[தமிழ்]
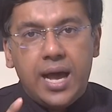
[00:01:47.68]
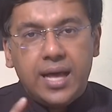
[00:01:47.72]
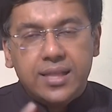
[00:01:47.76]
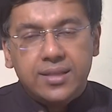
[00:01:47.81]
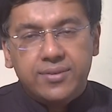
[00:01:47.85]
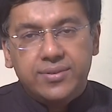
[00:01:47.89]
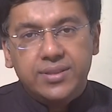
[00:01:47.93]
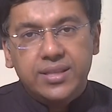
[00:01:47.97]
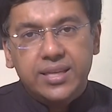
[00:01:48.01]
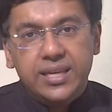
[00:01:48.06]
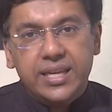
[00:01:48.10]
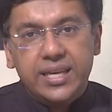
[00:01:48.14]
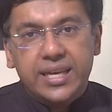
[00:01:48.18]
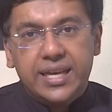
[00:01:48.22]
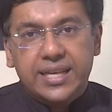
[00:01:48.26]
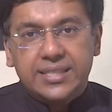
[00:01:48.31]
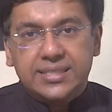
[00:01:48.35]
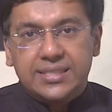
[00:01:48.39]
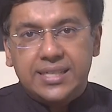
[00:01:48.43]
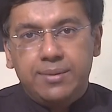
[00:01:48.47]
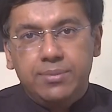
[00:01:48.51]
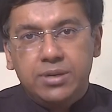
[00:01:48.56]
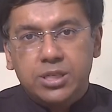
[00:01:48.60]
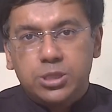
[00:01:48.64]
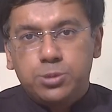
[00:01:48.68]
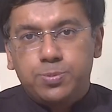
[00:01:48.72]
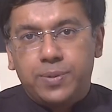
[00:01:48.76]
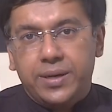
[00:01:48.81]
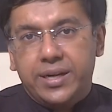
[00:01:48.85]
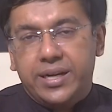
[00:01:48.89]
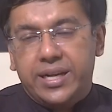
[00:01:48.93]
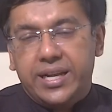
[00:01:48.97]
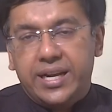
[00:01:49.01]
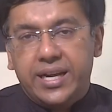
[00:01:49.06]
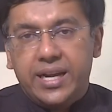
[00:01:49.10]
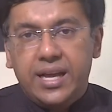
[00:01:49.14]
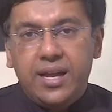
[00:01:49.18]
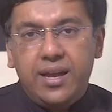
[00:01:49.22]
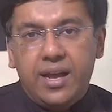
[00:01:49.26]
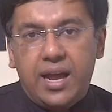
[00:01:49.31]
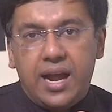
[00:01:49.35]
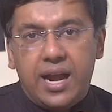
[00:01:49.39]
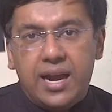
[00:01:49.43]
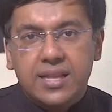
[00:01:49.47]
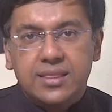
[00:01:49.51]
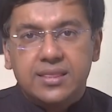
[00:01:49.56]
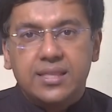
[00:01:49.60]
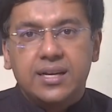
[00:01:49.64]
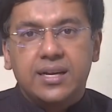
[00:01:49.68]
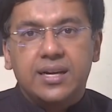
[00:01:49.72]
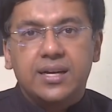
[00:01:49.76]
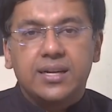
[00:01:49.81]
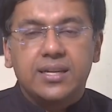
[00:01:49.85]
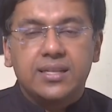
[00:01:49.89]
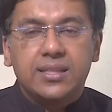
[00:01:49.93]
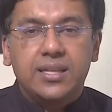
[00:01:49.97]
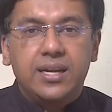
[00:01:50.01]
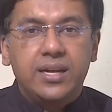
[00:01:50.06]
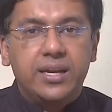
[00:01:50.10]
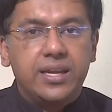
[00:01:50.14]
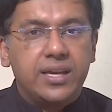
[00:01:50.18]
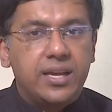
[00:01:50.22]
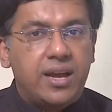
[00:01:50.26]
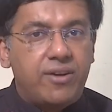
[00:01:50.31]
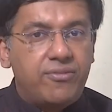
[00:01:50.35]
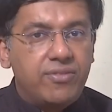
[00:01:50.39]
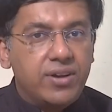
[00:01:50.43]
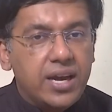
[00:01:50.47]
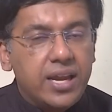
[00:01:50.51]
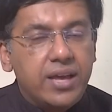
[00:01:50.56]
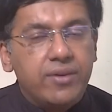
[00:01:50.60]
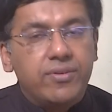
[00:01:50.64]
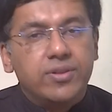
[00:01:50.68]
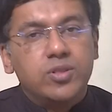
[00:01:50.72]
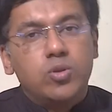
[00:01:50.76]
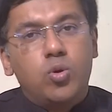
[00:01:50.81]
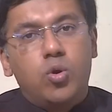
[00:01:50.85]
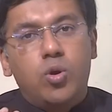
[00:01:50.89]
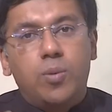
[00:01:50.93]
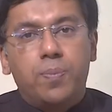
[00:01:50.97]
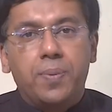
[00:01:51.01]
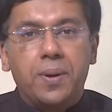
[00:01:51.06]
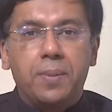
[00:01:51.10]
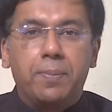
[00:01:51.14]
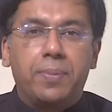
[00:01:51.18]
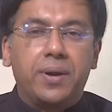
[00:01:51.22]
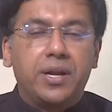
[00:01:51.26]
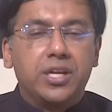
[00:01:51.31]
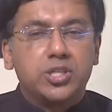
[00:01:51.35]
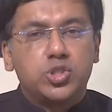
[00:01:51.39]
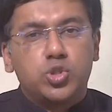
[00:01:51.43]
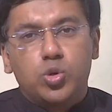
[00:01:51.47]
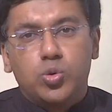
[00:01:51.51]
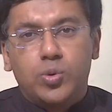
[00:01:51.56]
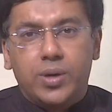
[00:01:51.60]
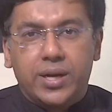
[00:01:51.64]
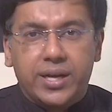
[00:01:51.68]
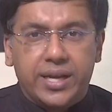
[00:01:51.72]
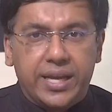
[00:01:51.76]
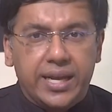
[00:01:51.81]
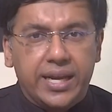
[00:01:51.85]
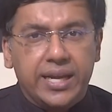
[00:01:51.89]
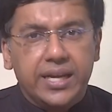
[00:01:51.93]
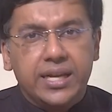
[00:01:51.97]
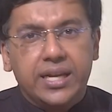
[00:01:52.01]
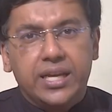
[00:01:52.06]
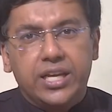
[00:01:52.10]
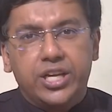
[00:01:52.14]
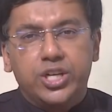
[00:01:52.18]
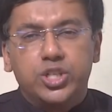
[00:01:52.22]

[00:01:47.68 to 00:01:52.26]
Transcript: அதை வந்து நீங்கள் எஸ்டாப்ளிஷ் பண்ணிட்டீங்கன்னா அடுத்த கட்டத்தில் நீங்கள் அவங்களே வந்து ஓப்பன் பண்ணி சொல்லுவாங்க என்ன